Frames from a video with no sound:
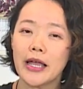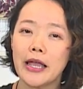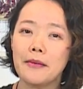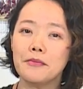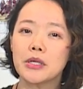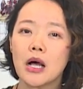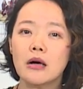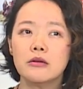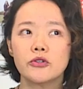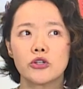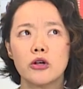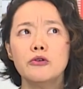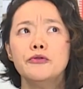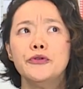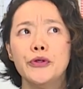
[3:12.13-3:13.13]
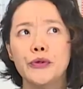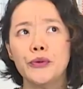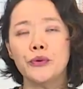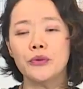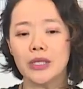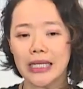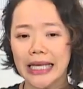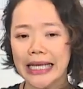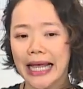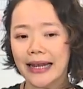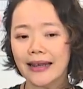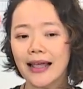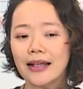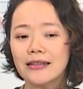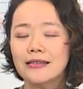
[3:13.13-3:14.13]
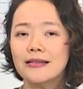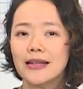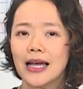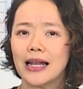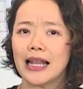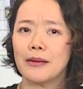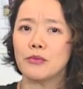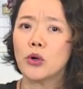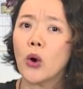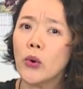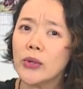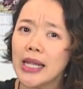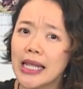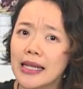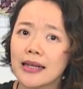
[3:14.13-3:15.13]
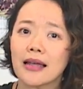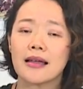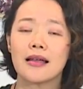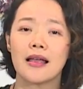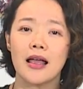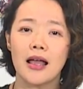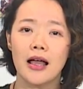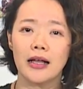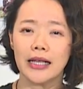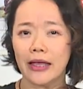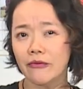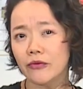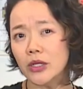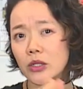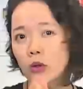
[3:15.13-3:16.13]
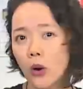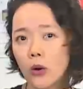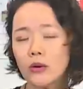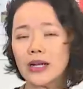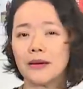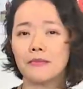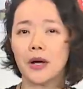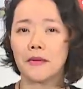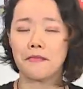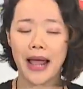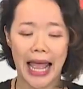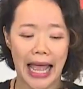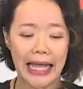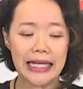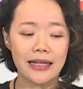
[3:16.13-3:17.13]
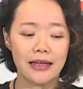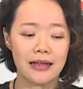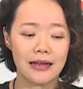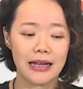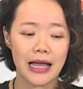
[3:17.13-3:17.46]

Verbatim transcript: các em cần rất nhiều những cái khả năng như là làm coding nè, các em viết code, làm mật mã nè,